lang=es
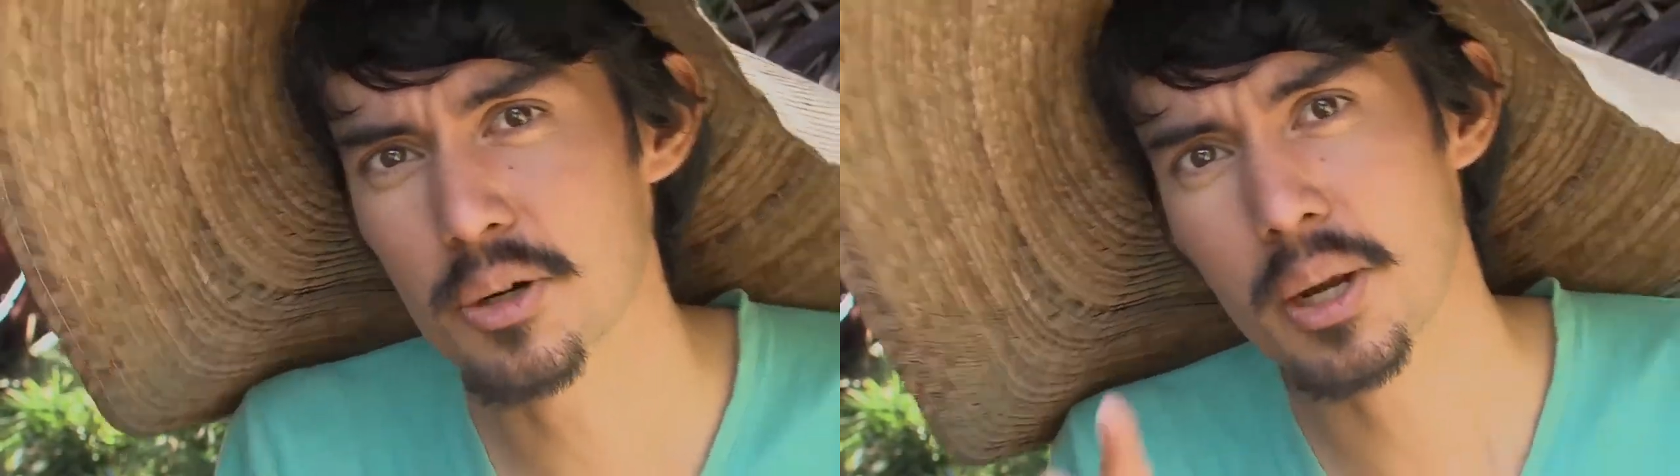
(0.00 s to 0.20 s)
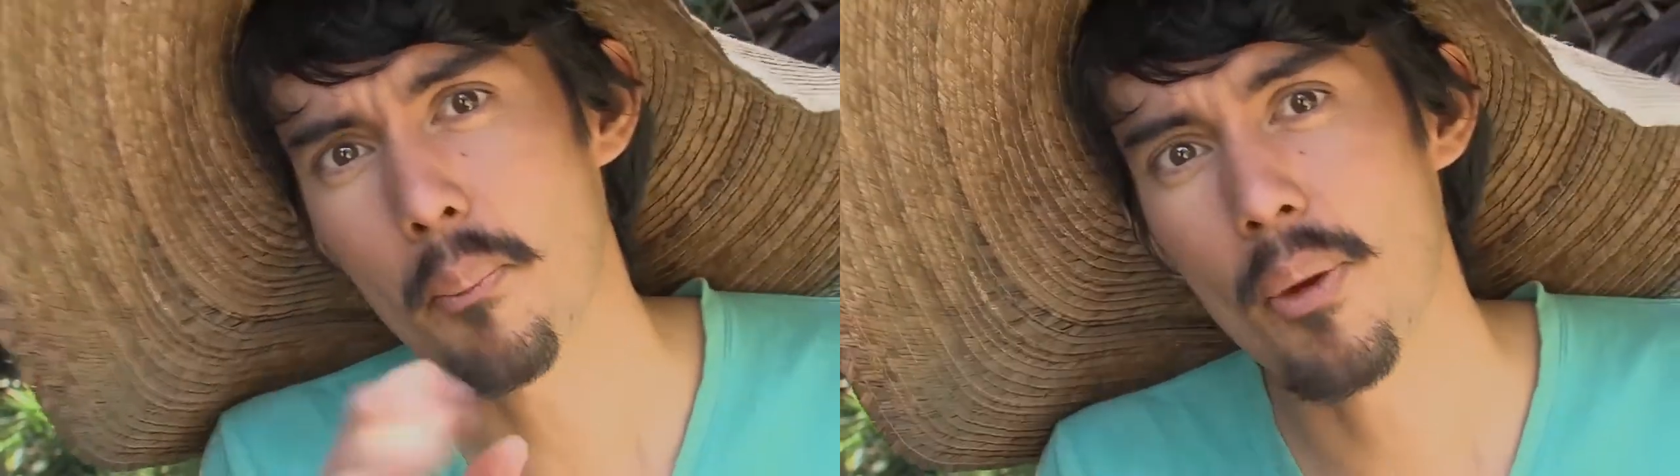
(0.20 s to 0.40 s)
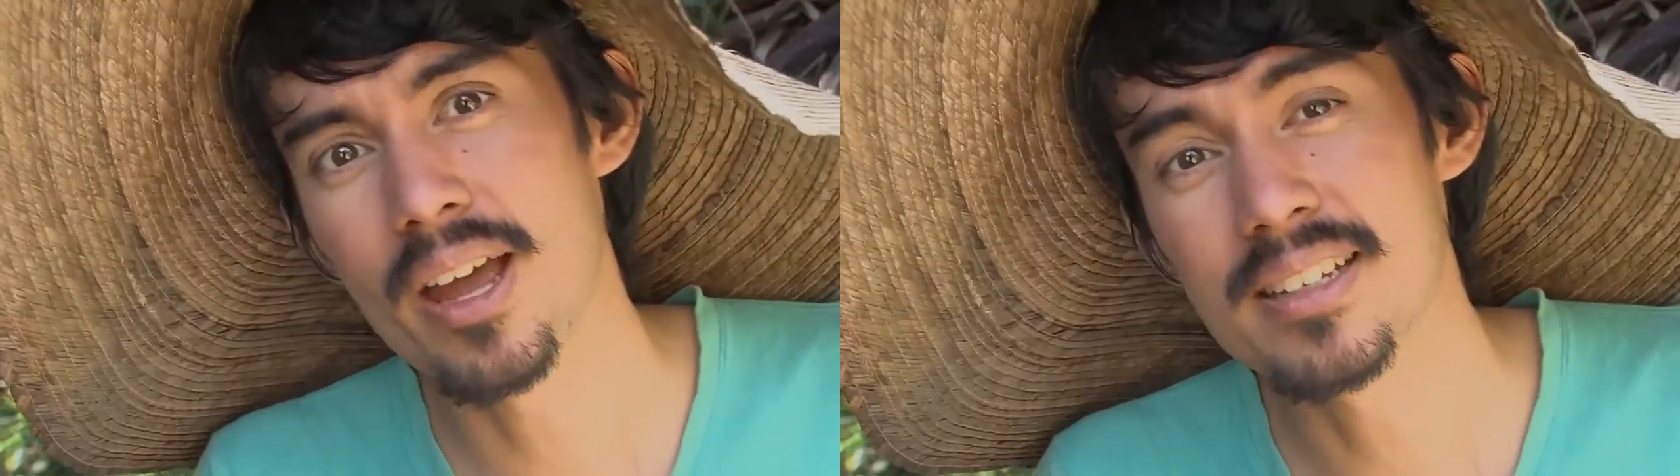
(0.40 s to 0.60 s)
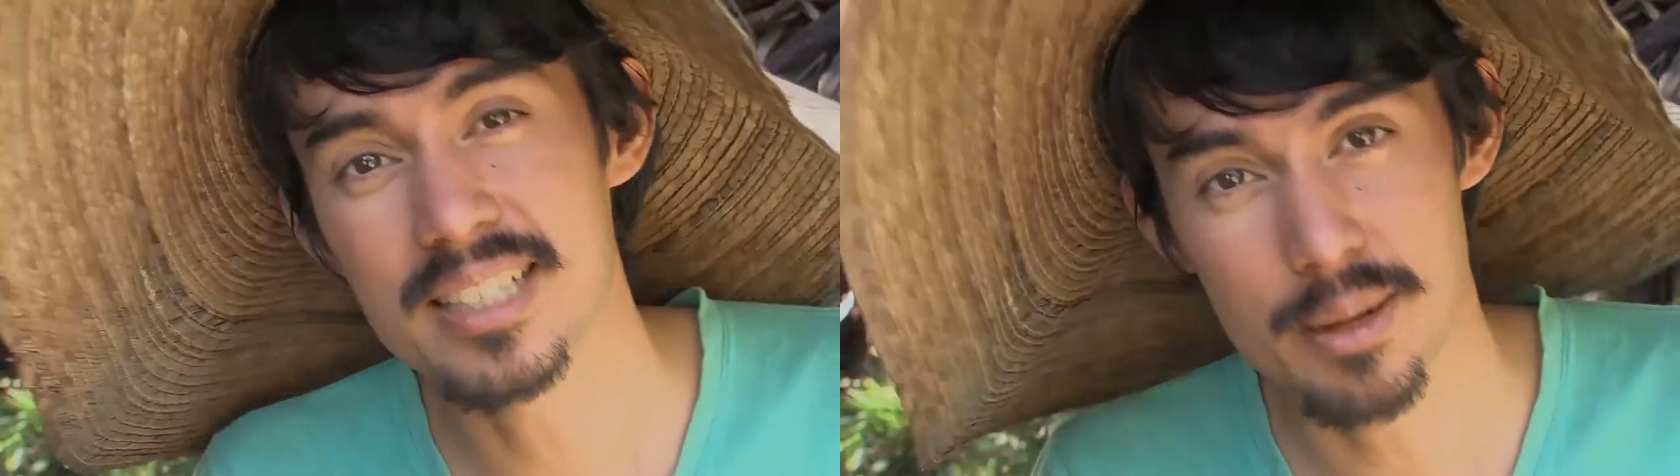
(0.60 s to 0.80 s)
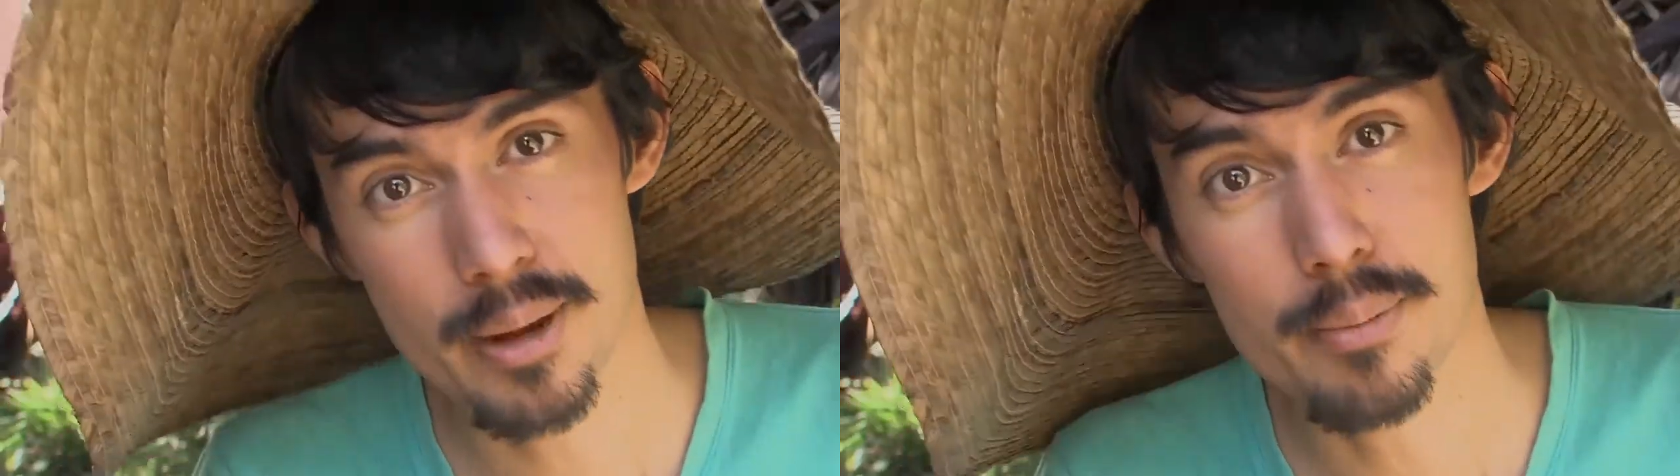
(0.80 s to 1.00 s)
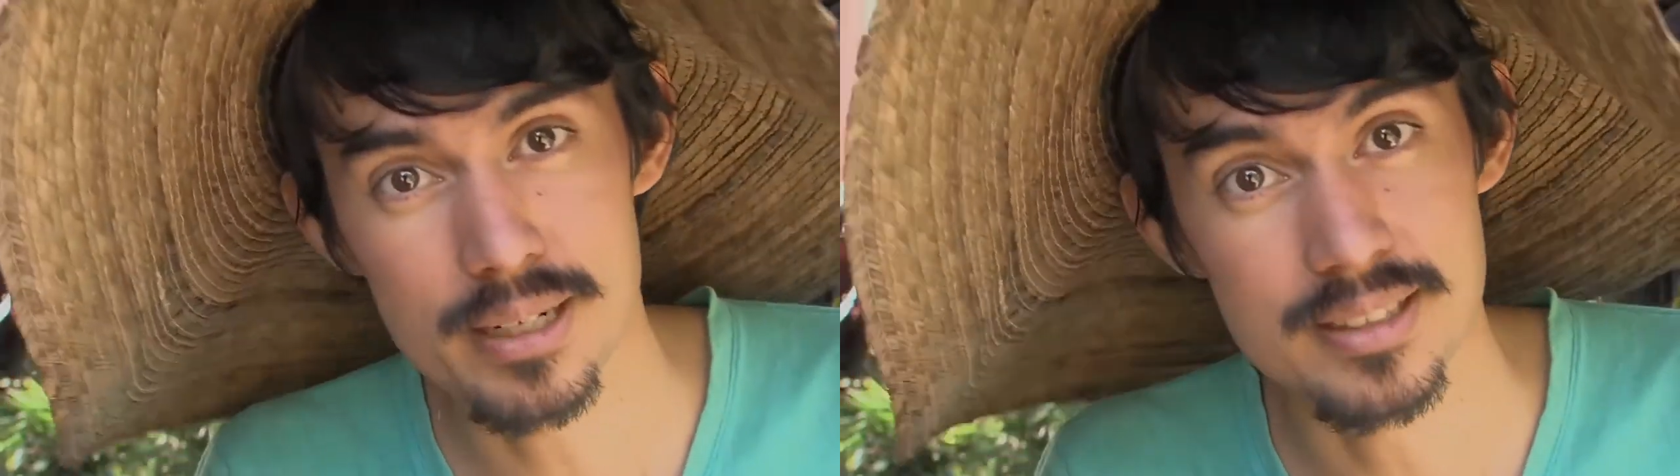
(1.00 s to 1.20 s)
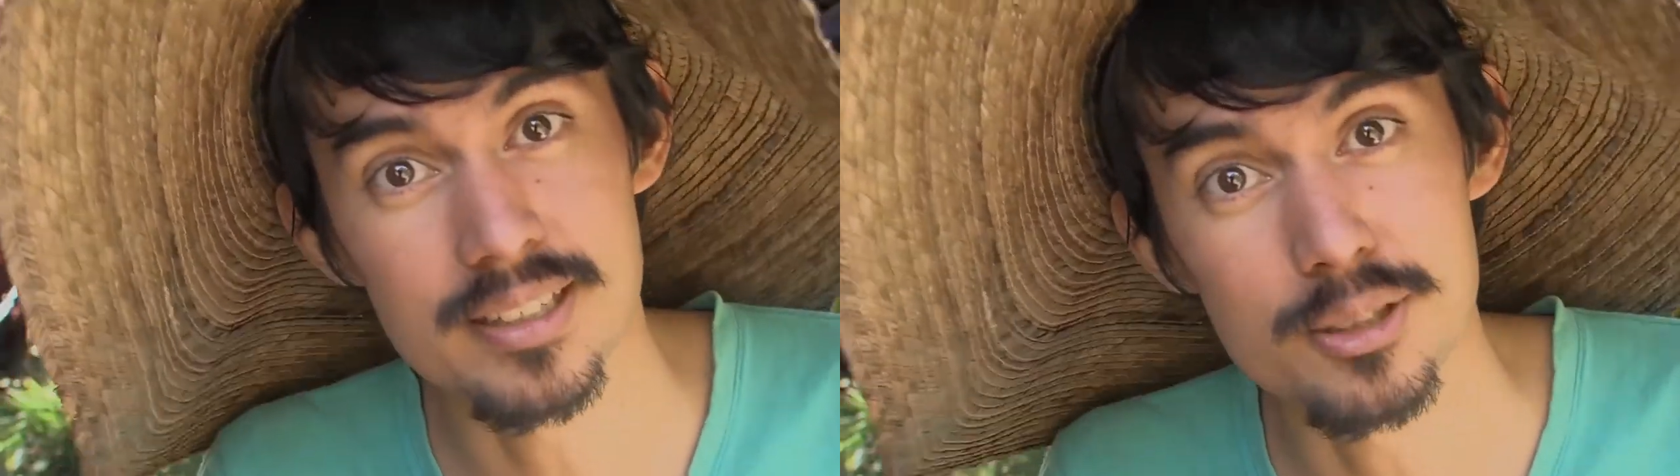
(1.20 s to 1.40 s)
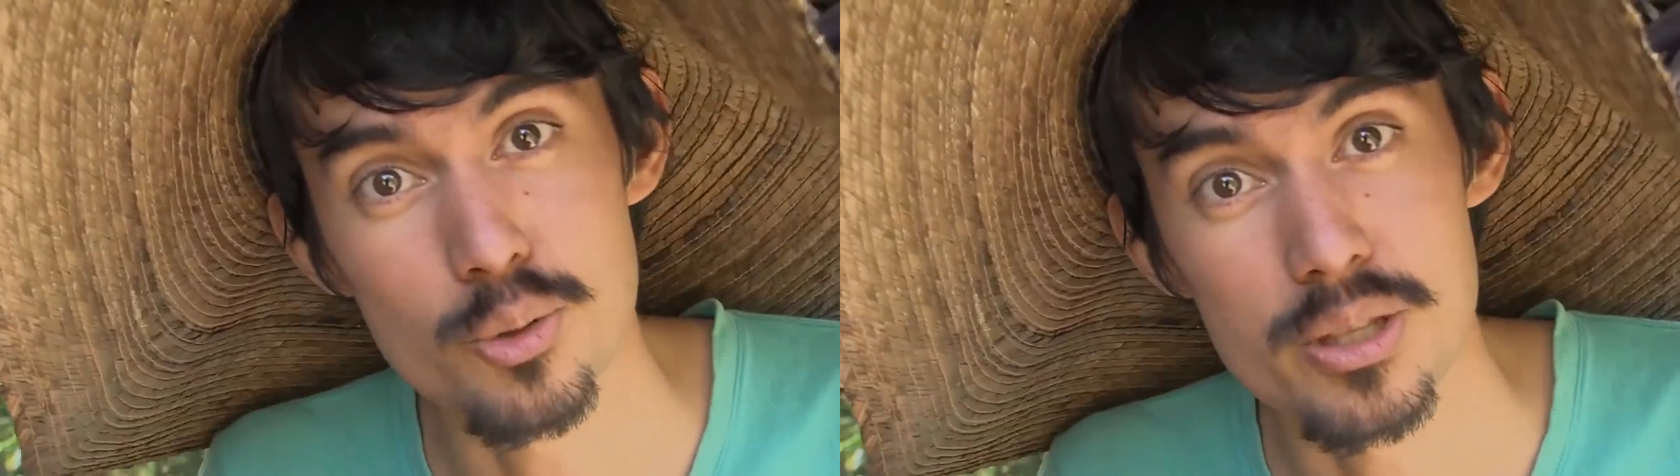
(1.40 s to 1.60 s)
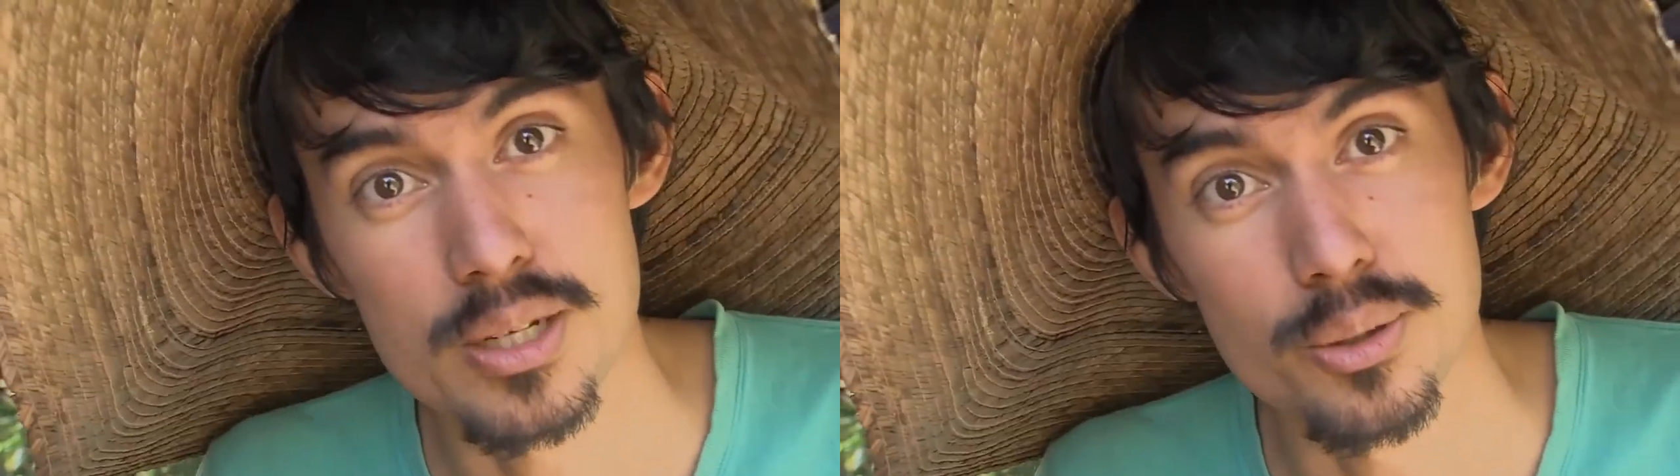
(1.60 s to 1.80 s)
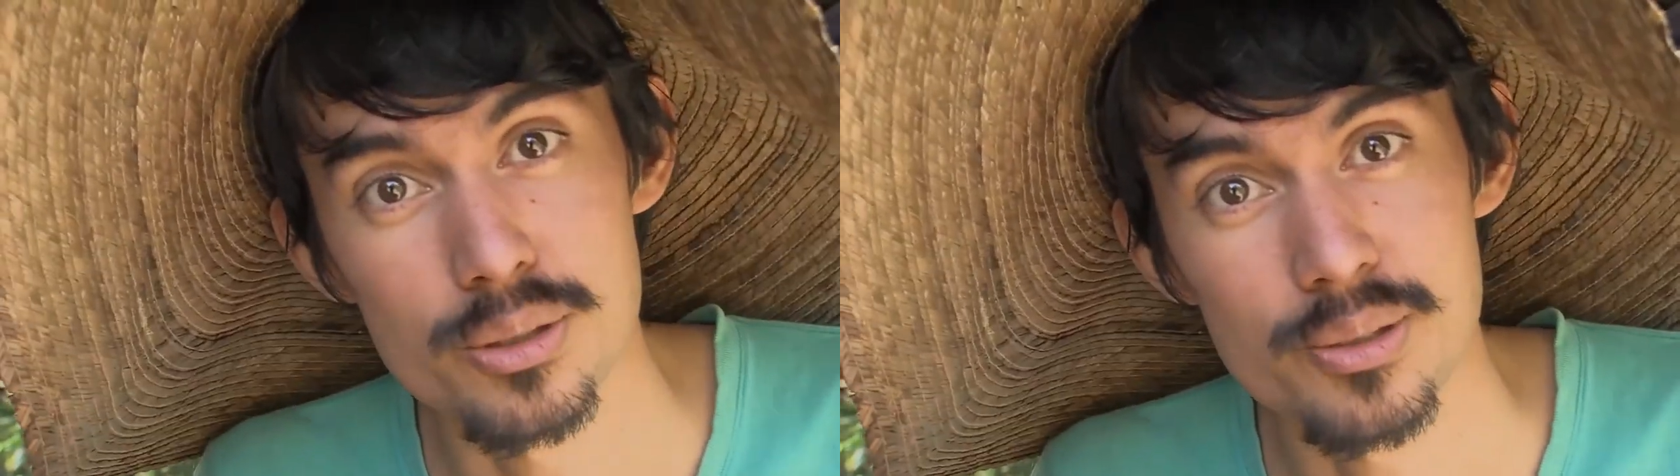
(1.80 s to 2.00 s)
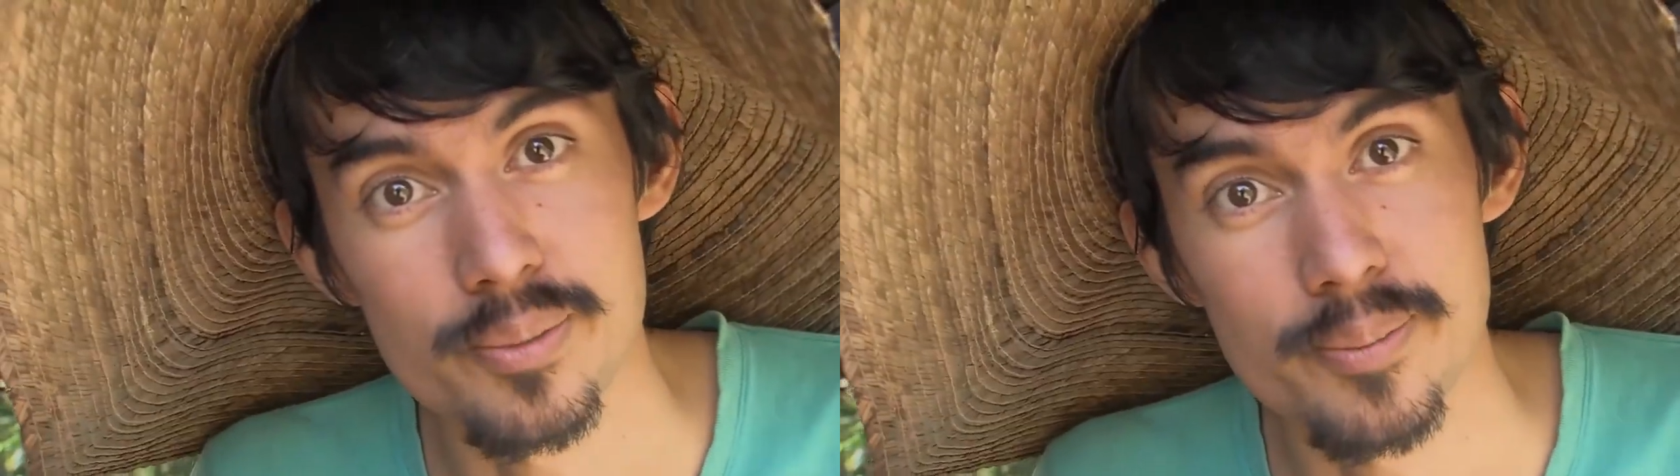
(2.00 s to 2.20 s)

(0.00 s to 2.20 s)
creo que pueden salvar bastantes cultivos.